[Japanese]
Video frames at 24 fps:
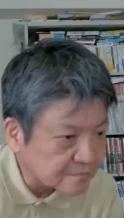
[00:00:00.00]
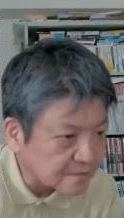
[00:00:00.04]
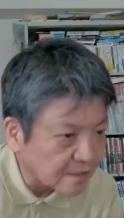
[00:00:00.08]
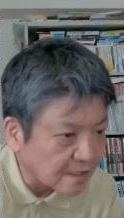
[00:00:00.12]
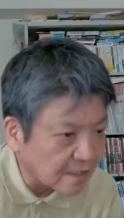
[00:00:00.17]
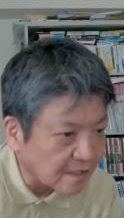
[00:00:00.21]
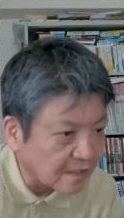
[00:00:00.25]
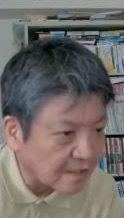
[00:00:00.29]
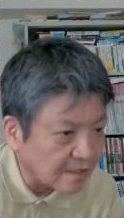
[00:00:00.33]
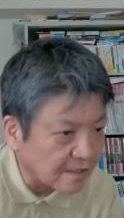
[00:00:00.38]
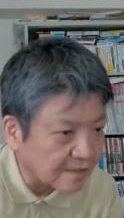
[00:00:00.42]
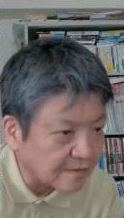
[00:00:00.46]

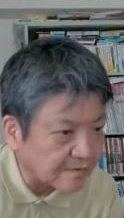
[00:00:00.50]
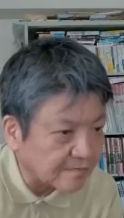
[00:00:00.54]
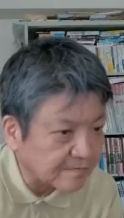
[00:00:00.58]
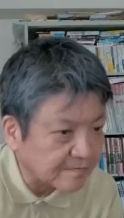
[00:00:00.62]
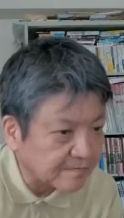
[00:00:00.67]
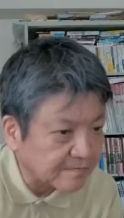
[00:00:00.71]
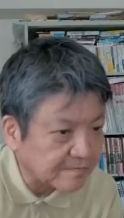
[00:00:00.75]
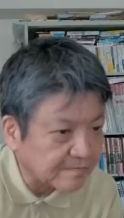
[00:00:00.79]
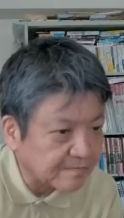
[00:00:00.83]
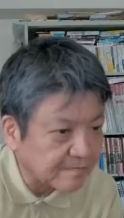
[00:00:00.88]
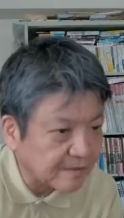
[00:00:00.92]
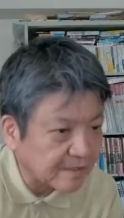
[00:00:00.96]
ああいっ
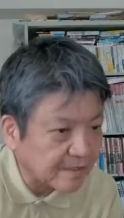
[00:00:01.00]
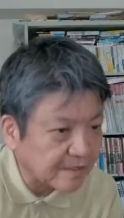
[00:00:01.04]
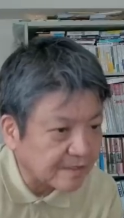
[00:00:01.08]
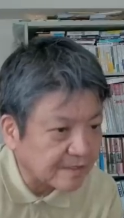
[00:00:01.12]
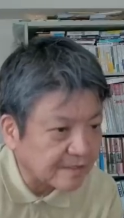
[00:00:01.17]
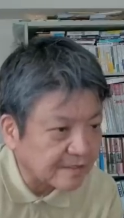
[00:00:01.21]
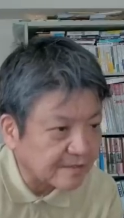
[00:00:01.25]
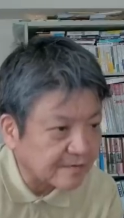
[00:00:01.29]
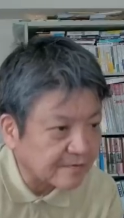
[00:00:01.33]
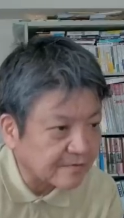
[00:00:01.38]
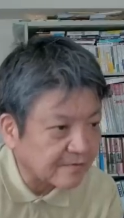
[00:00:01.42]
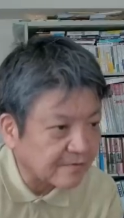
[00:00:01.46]
ぱ
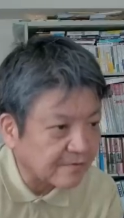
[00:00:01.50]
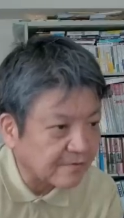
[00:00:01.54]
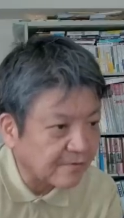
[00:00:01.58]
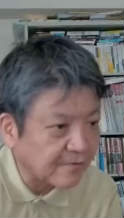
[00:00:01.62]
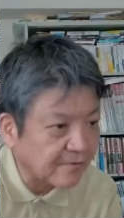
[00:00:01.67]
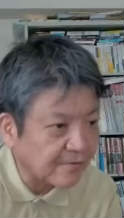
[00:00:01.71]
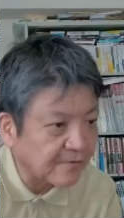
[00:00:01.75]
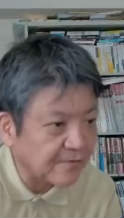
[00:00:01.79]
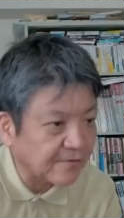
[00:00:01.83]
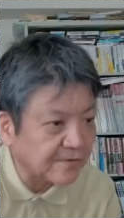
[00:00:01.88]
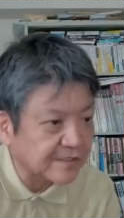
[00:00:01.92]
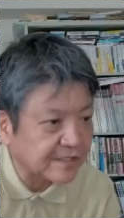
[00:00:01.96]
いこう
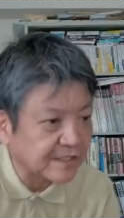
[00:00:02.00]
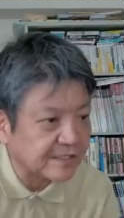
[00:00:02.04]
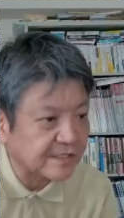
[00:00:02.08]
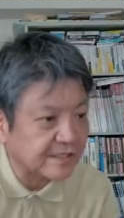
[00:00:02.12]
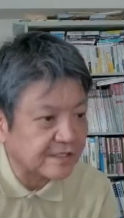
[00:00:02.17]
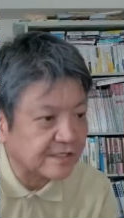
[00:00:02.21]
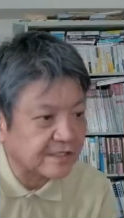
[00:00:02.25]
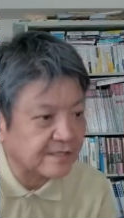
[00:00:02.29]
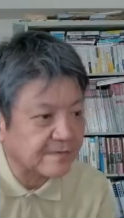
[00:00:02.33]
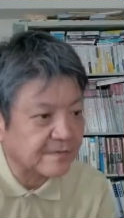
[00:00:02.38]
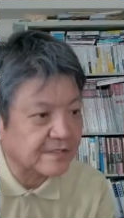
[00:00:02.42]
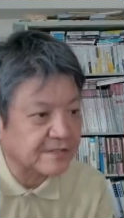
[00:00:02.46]
本を出
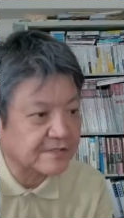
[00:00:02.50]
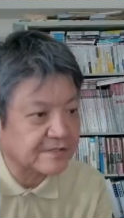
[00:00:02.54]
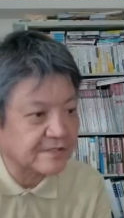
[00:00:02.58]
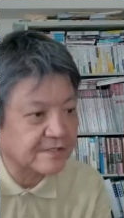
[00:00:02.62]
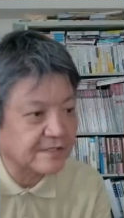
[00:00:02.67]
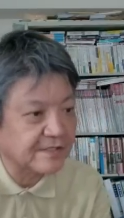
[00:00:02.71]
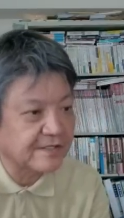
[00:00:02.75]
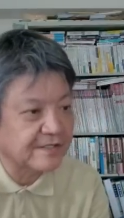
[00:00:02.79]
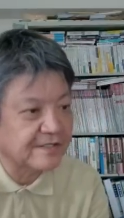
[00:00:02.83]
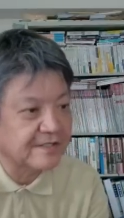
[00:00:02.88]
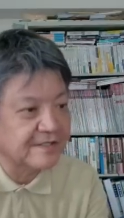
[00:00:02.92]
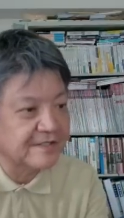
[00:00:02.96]
されてます
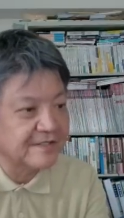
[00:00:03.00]
ね